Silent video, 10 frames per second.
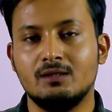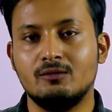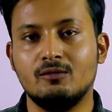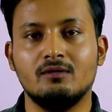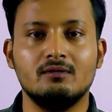
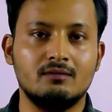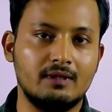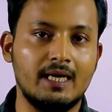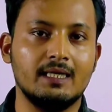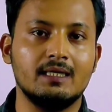কোন
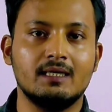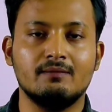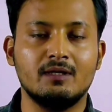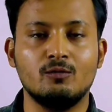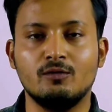কেরিয়ার
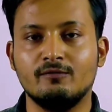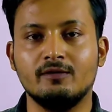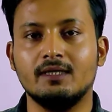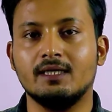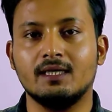বা কোন
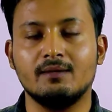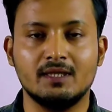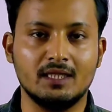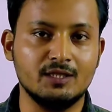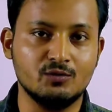ফিল্ডটাকে আমরা
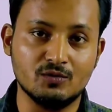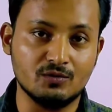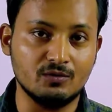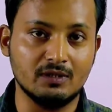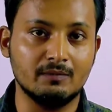তাহলে চুজ
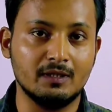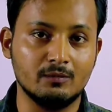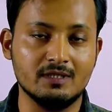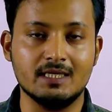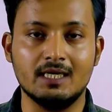করতে পারবো
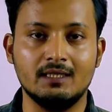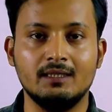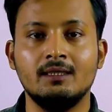যেখানে